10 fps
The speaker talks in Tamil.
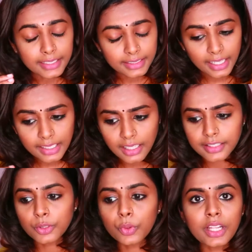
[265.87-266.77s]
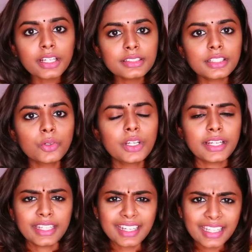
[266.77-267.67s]
இது எல்லாம் இந்த உலகத்தில் உள்ள
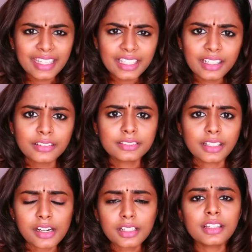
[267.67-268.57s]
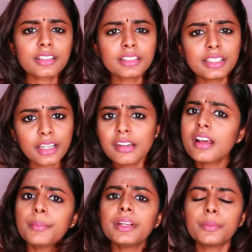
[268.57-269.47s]
நிறைய நடக்கிறது
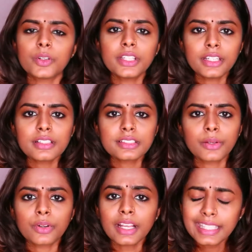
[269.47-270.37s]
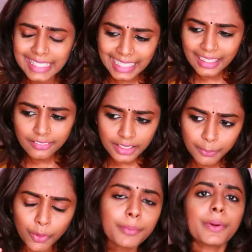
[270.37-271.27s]
எல்லாமே நம்ம வந்து என்ன செய்வோம்னா
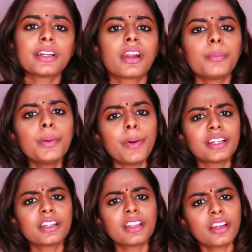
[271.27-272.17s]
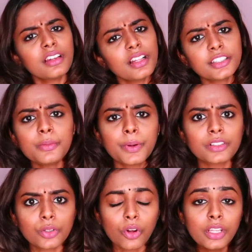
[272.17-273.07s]
இறைவனை போய் பற்றாம மற்றது எல்லாத்தையும்
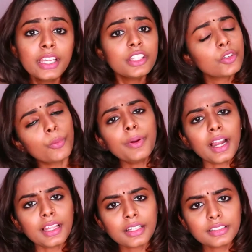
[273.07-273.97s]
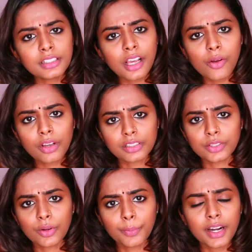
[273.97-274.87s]
பற்றுவோம் ரொம்ப அழக
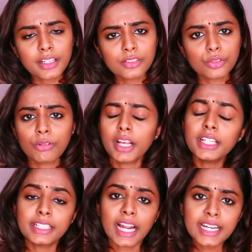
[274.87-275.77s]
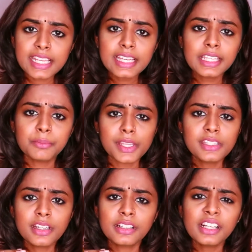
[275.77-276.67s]
திருநாவுக்கரசர் ஒரு பாட்டில் சொல்லுவாரு நடையை
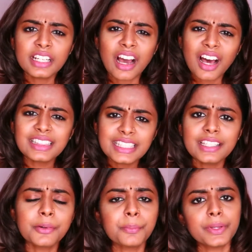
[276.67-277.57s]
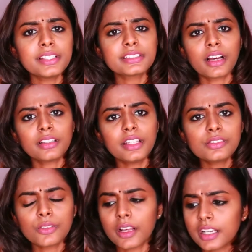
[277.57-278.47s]
மெய்யென்று நாத்திகம்
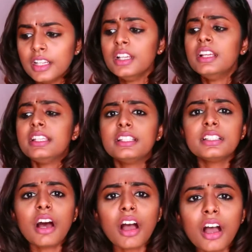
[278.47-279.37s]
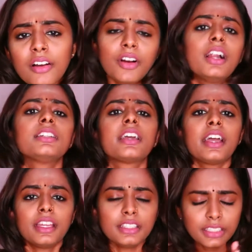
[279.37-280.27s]
பேசாதேன்னு சொல்லுவாரு இதுதான்
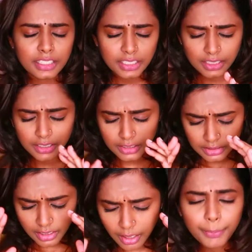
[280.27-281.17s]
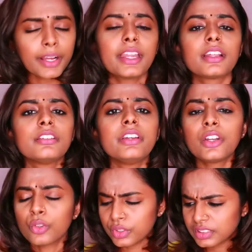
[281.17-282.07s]
வாழ்க்கை இன்னைக்கு இதுதான்ப்பா எனக்கு
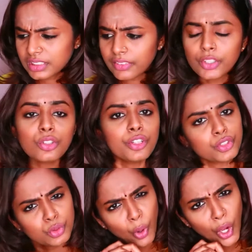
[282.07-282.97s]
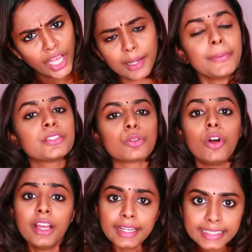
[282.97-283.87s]
வேணும் இதுதான் வேணும்னு ஷோரா
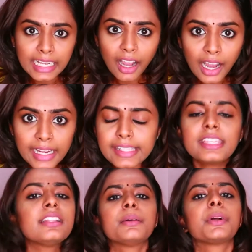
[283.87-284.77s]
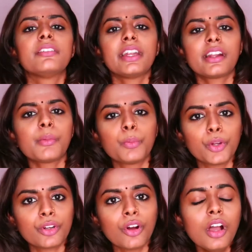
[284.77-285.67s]
பேசுவோம் நாளைக்கு அது நமக்கு வேண்டாம
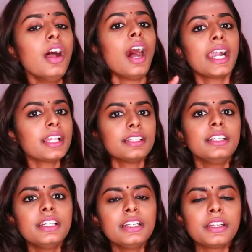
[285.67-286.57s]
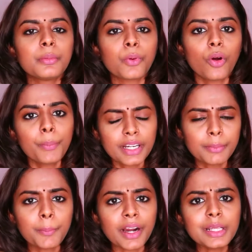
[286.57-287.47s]
போயிடும் ஆனால் அதை நின்றுட்டு இருப்போம் இப்போ
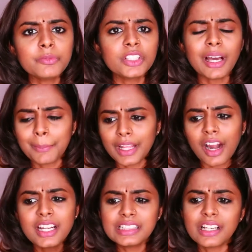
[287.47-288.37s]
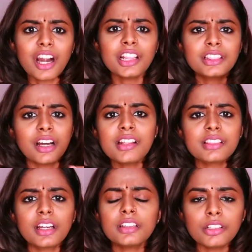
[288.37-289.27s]
நம்ம மனம் வந்து அப்படி அடுத்து அடுத்து
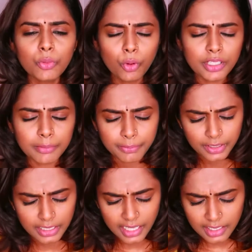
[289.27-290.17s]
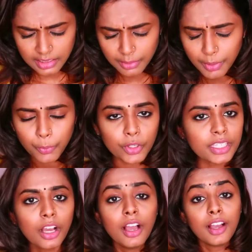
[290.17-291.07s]
அடுத்து அடுத்துன்னு ஒன்று நிரந்தரமாக பிடிக்க